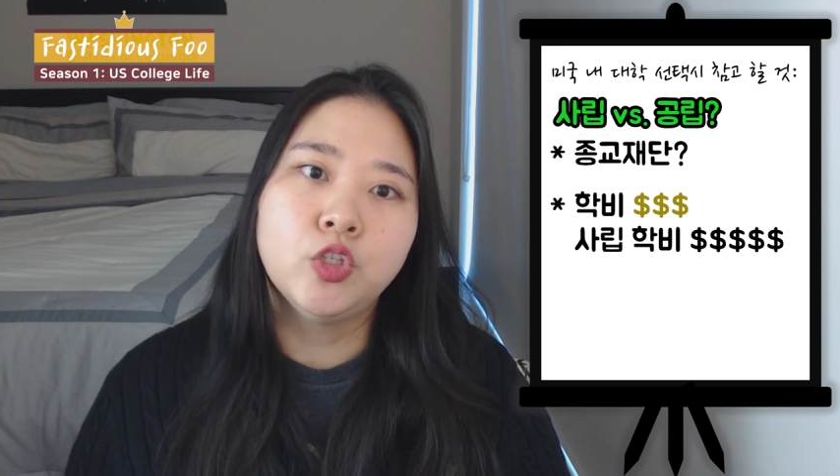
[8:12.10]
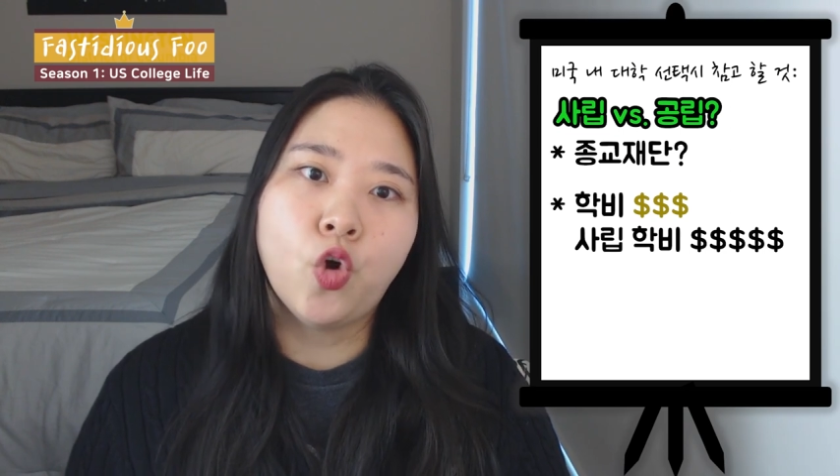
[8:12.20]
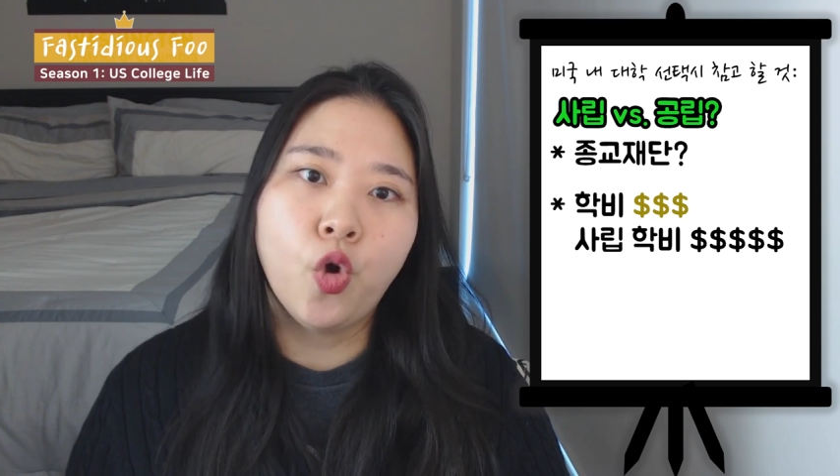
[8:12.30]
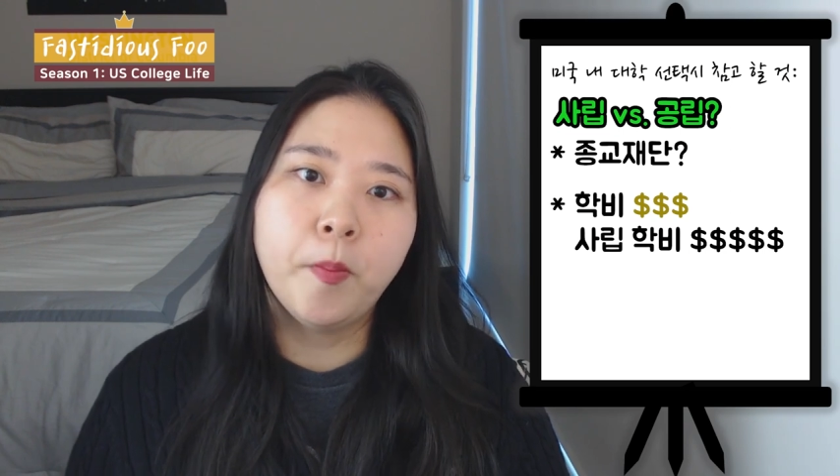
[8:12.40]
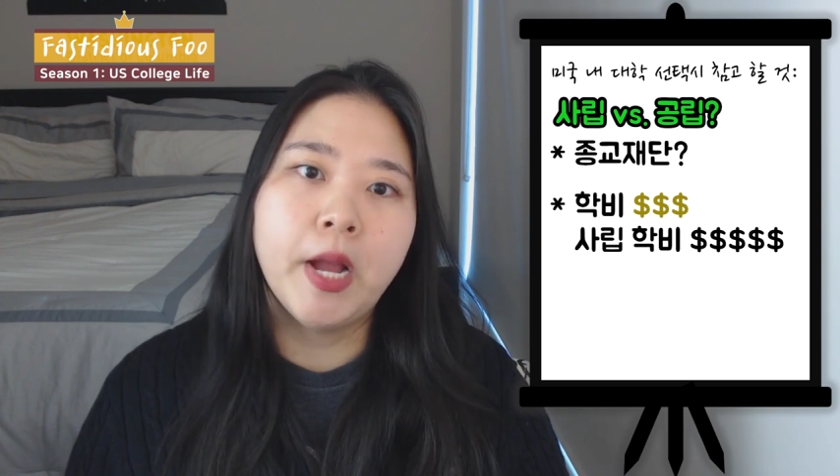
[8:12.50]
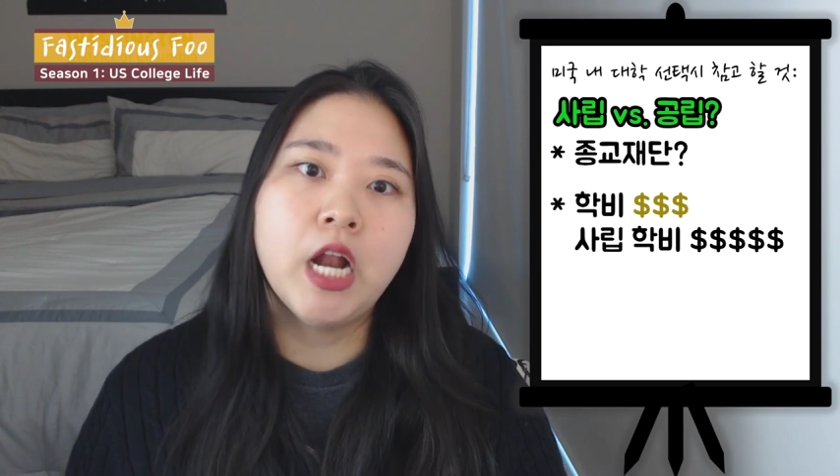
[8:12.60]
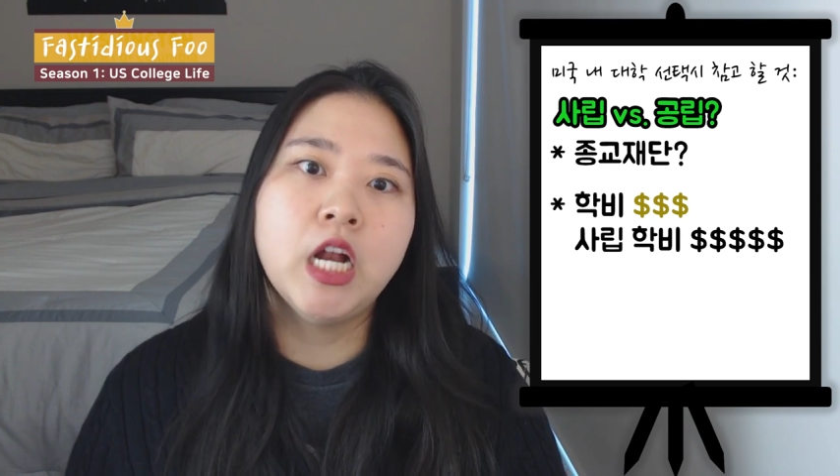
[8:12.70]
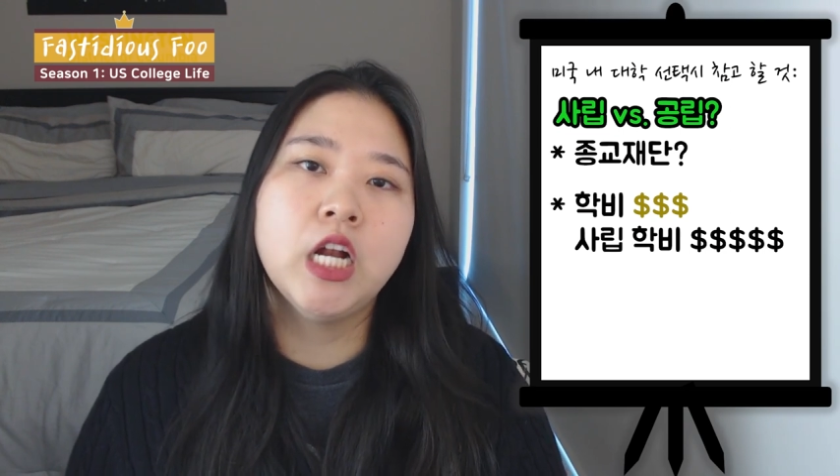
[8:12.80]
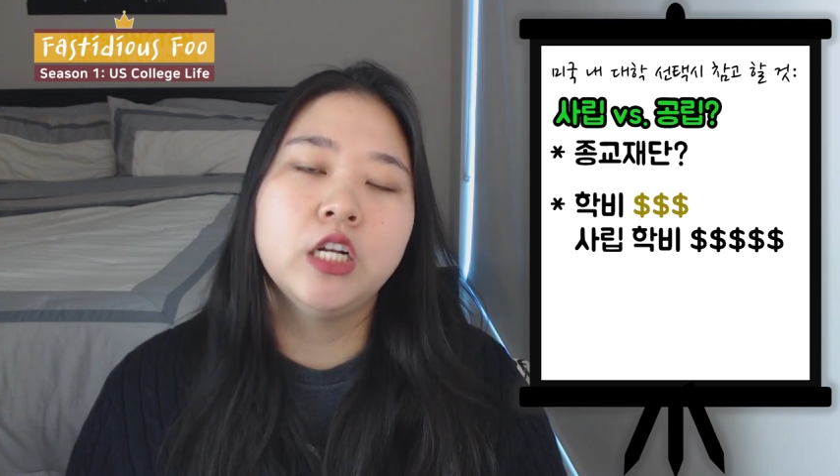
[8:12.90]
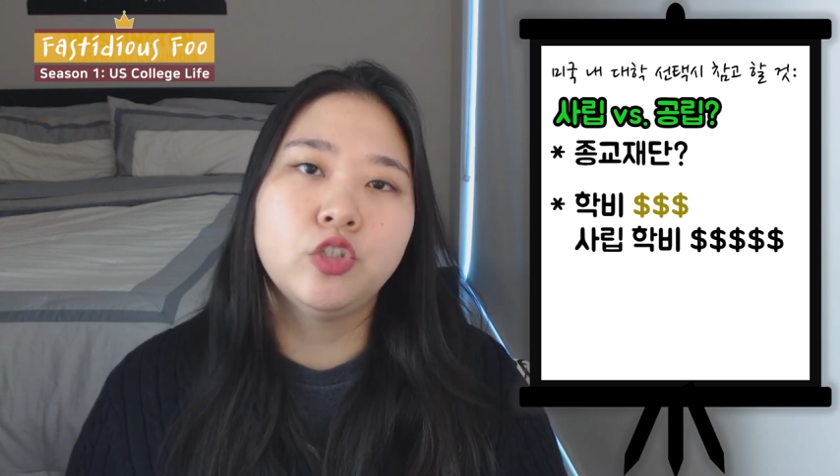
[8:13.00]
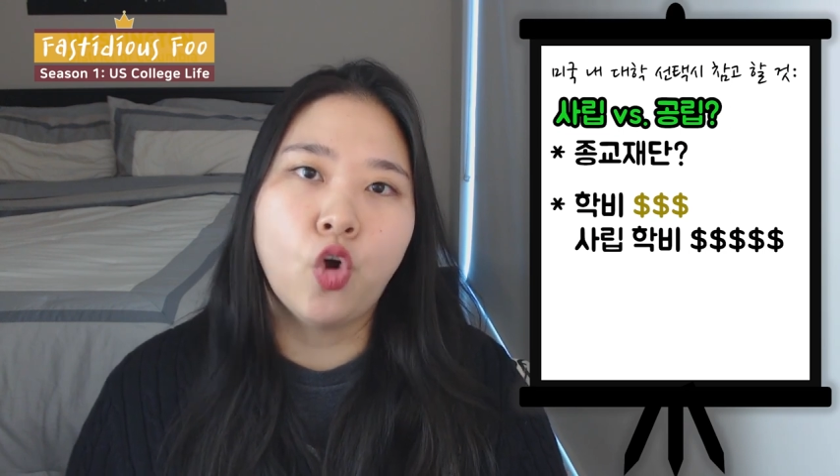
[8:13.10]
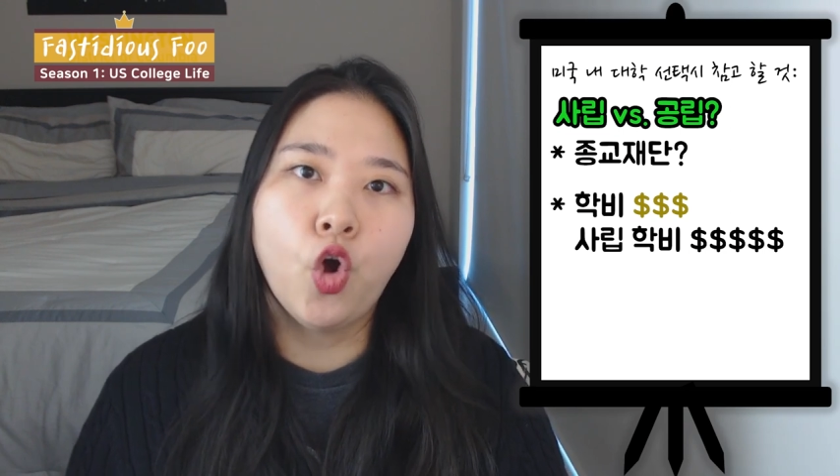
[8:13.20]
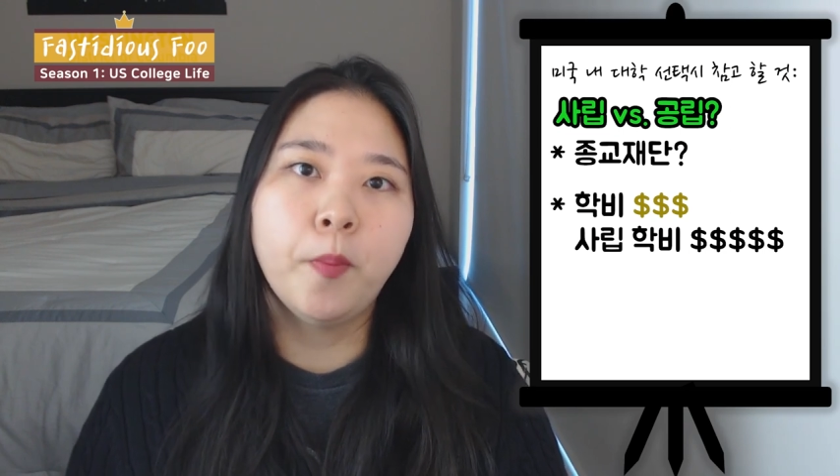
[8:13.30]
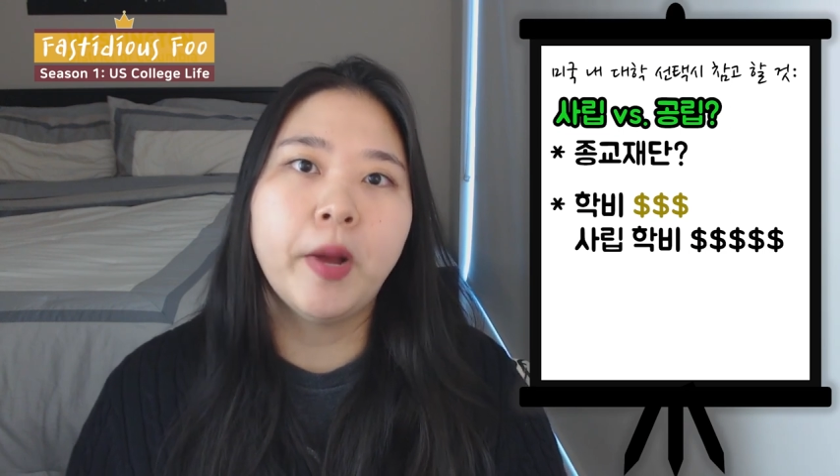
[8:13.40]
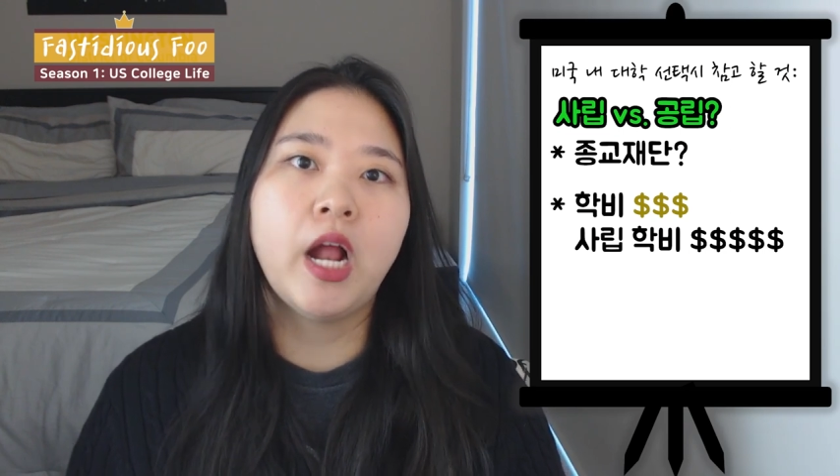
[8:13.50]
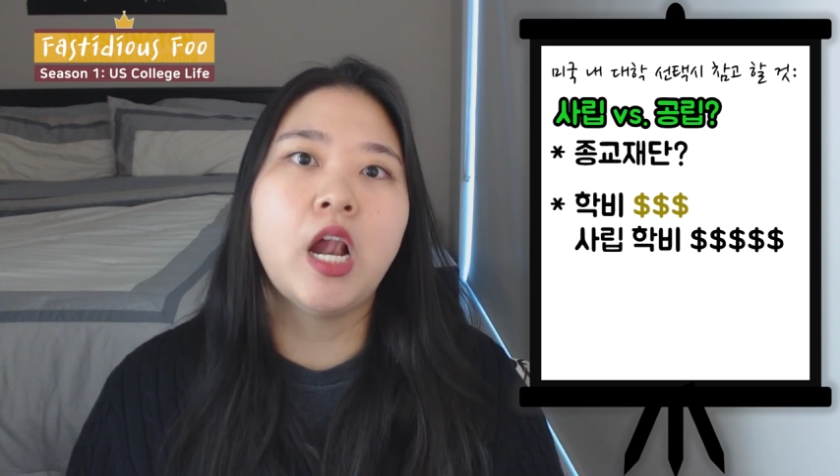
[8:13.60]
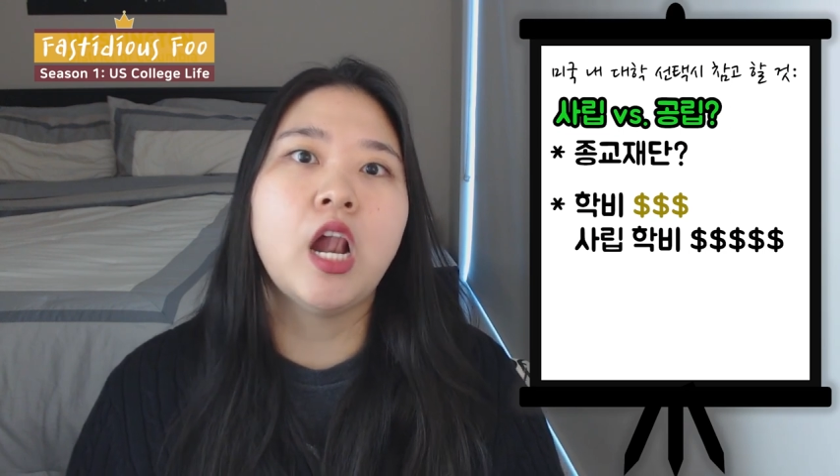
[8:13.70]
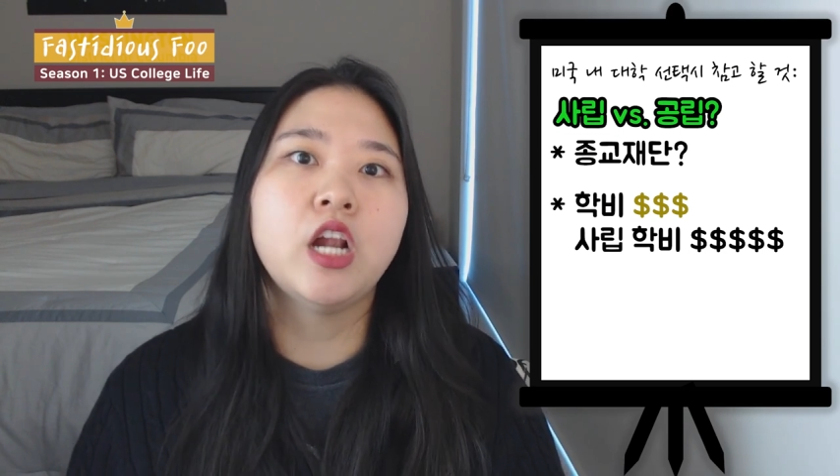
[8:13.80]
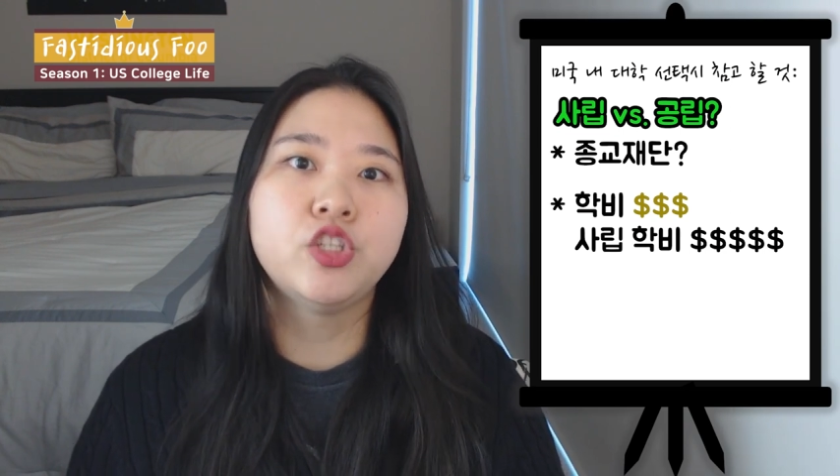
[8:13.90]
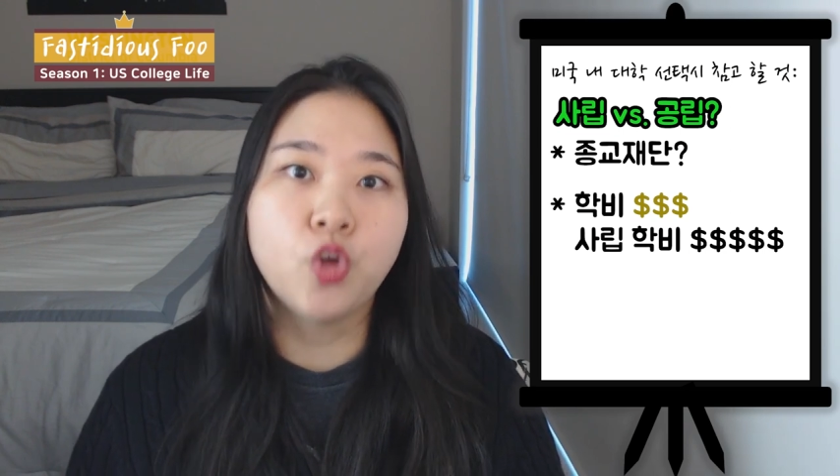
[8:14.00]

정말 정말